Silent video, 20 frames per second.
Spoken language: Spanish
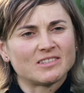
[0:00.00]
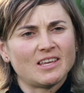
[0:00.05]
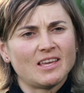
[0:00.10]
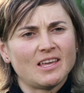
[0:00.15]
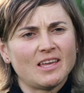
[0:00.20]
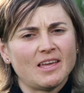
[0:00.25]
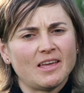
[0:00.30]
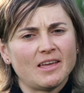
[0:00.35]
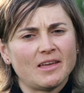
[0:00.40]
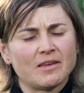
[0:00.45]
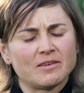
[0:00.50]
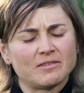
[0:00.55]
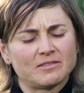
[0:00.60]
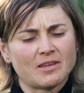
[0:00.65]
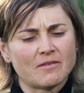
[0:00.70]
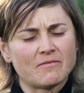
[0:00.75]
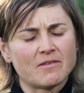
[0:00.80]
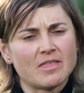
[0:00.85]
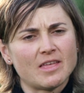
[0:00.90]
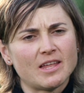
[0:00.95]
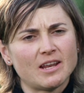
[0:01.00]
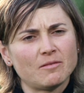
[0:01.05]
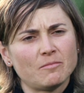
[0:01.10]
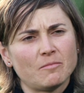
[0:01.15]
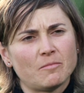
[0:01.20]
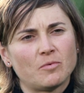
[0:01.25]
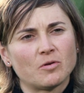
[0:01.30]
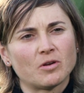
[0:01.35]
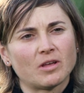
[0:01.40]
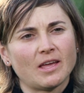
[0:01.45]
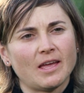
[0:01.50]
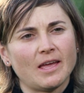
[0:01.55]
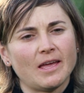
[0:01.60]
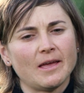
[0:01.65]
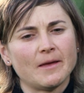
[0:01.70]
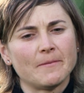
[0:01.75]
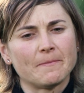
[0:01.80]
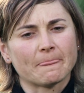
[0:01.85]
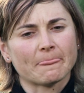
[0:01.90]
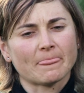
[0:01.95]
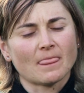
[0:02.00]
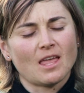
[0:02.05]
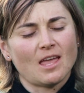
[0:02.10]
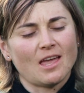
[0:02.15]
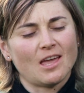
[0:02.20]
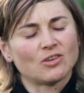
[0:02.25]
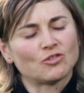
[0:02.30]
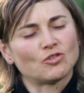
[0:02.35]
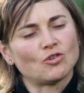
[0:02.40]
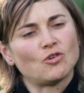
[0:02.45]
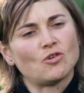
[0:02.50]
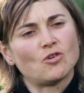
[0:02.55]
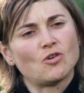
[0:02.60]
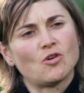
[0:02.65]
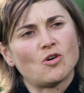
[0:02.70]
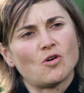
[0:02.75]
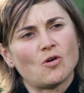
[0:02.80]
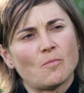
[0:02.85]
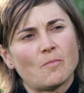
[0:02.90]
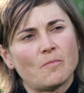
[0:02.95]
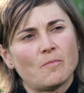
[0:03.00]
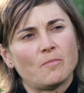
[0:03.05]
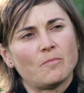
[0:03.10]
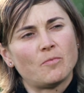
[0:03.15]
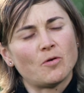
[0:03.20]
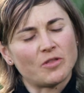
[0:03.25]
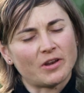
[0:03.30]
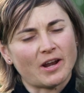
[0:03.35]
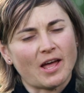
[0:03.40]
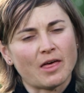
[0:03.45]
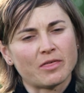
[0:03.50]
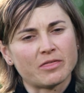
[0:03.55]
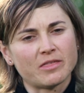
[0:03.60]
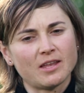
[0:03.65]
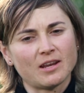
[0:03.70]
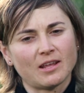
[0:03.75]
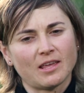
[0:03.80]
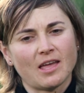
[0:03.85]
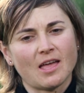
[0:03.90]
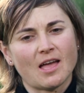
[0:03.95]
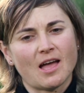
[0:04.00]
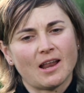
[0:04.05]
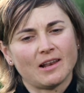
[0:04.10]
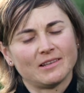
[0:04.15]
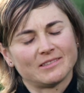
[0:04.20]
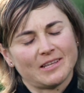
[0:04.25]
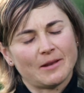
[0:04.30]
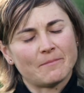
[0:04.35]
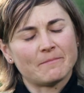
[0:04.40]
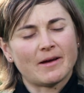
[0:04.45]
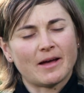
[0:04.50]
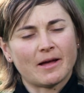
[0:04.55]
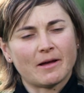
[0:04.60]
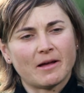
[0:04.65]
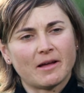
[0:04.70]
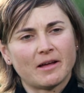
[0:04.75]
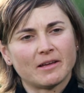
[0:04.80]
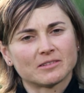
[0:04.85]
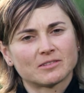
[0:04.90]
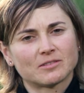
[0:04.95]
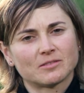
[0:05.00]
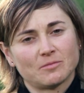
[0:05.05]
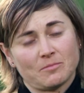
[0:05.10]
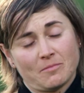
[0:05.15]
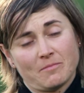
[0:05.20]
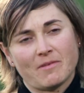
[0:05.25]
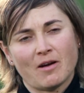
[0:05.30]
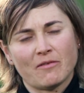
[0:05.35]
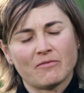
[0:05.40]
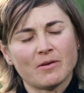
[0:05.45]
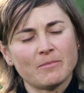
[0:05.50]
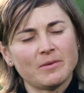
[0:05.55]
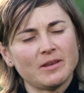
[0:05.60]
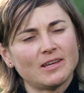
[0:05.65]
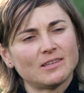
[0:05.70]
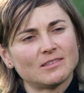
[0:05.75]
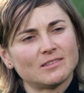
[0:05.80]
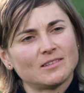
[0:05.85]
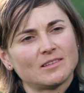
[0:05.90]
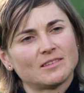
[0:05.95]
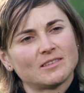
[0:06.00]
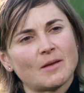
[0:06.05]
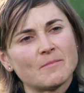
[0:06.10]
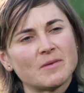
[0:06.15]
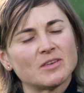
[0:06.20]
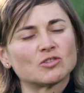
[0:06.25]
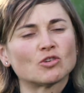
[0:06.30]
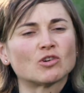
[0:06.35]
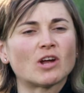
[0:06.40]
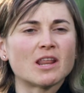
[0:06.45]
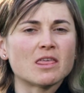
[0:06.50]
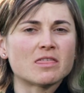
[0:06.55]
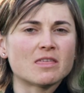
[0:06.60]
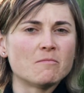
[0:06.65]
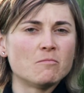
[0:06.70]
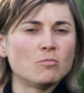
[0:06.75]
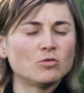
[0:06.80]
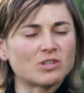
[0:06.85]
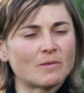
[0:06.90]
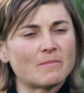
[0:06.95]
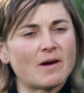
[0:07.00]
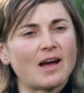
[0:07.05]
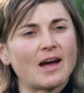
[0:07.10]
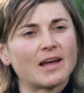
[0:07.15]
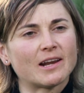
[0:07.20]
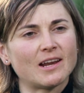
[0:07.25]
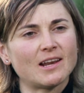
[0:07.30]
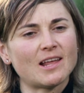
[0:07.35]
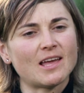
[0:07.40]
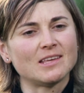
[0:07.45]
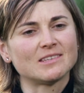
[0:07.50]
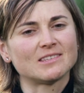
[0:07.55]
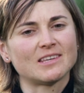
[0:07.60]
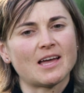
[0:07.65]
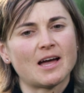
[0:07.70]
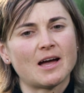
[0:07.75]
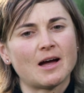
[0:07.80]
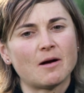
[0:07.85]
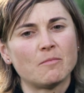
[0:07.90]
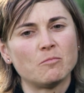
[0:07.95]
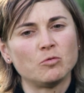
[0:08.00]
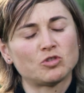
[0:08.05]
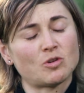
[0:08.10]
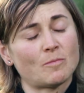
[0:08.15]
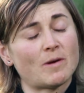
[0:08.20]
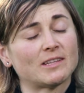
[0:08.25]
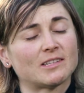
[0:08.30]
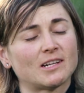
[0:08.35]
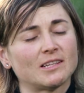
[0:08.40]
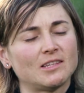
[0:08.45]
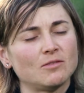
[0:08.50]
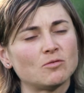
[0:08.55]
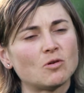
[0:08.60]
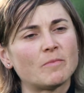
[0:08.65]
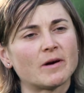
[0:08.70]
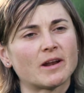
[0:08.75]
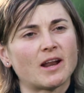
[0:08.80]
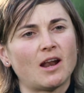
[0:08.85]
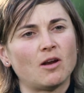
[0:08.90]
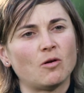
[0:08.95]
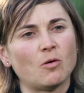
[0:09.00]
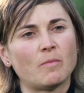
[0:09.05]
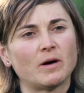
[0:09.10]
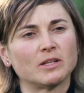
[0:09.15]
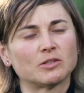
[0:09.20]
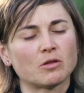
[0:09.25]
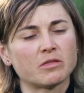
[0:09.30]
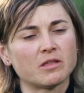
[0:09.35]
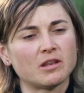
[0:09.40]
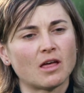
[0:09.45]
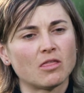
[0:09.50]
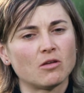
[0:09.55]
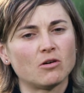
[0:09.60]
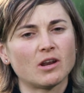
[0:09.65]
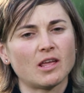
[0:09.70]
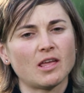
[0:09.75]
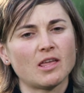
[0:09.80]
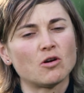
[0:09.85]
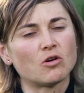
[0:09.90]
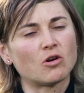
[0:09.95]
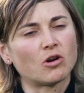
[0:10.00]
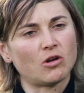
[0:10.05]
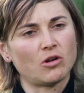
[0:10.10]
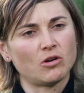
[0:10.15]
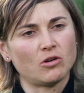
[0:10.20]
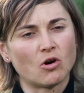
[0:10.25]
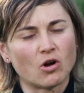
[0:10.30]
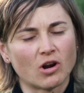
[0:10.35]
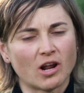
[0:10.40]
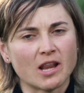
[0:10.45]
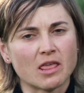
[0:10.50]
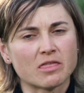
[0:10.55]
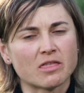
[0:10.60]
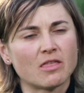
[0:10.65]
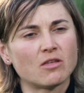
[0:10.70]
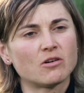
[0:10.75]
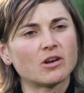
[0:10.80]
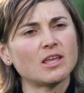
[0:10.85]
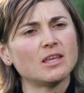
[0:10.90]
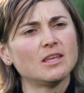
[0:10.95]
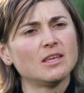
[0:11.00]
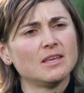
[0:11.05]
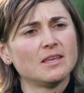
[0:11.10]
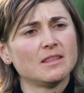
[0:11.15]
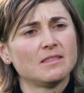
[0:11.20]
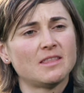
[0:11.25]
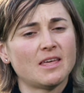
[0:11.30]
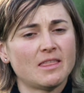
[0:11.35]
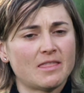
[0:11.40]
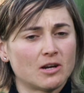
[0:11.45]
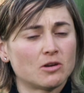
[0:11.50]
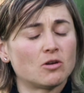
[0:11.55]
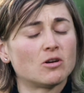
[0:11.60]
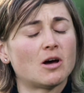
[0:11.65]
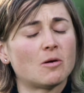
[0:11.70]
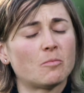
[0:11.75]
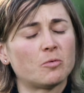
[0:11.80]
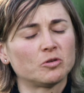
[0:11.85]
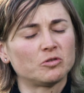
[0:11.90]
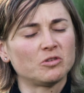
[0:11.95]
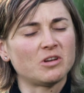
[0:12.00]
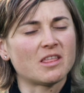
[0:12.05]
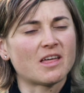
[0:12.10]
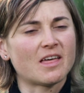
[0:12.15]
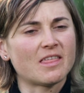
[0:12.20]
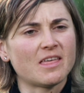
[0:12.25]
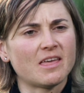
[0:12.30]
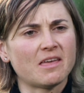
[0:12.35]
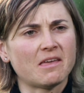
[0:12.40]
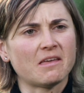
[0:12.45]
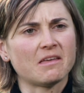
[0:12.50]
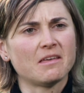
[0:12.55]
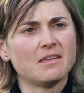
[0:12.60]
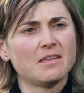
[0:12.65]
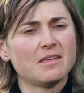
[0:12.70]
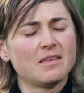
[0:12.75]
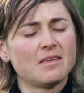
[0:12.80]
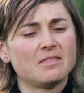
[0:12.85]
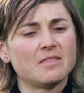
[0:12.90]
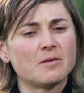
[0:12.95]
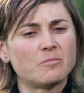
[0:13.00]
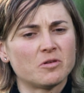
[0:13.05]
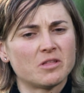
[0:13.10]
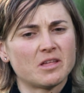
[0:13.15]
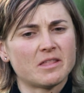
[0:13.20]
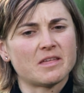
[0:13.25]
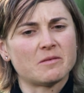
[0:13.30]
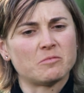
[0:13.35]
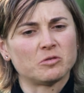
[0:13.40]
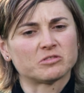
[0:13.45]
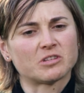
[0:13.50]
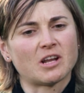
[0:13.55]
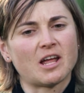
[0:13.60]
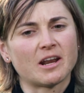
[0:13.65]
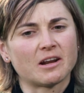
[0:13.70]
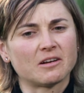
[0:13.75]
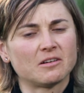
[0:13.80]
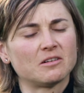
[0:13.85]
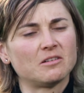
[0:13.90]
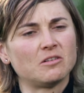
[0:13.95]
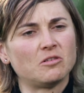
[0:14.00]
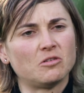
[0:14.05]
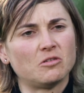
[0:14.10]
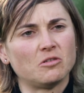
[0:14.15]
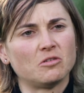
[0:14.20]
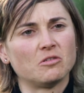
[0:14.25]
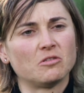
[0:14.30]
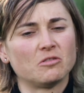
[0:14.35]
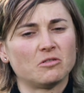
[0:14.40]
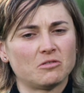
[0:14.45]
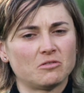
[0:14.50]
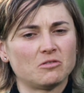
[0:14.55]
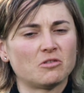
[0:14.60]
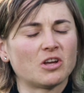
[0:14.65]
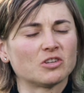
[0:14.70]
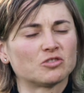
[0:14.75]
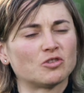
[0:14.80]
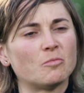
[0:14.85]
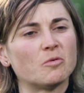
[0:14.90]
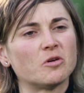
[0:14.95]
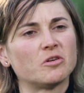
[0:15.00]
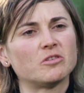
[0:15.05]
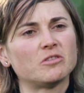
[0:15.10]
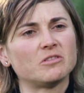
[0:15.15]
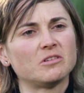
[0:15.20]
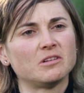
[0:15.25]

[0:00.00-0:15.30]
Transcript: se, federen porque eso podrá hacer que al ser más, más féminas también se organicen muchas más carreras y sea mucho más atractivo para los patrocinadores y los organizadores de darnos la oportunidad de, poder demostrar lo, que somos